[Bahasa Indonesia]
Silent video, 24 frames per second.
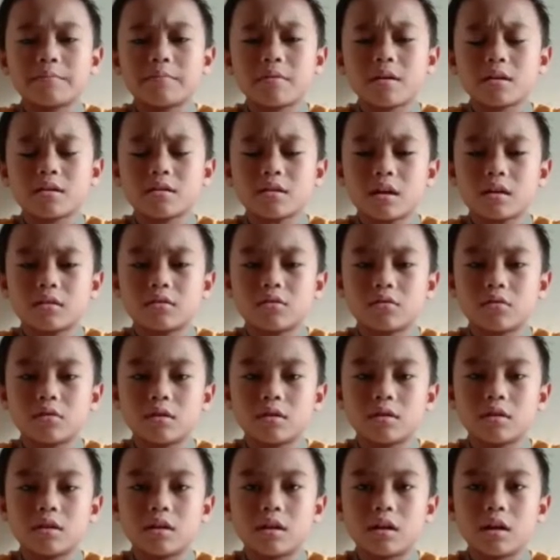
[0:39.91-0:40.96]
1441
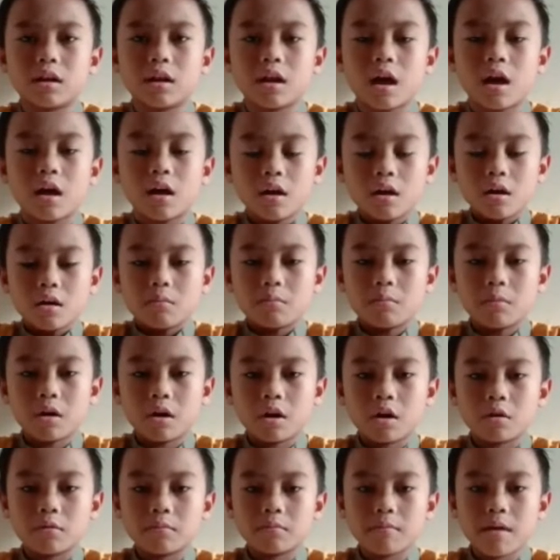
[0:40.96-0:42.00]
Hijriah.
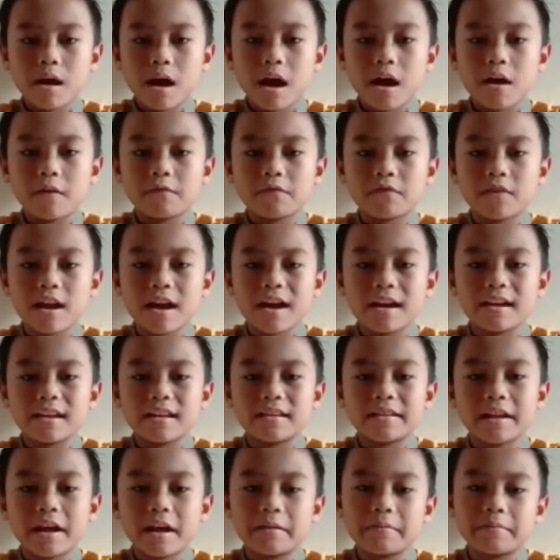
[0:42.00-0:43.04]
Mohon maaf lahir
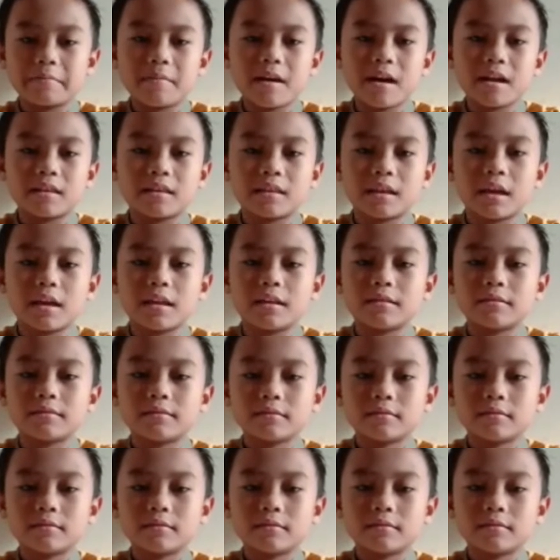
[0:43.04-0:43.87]
dan batin.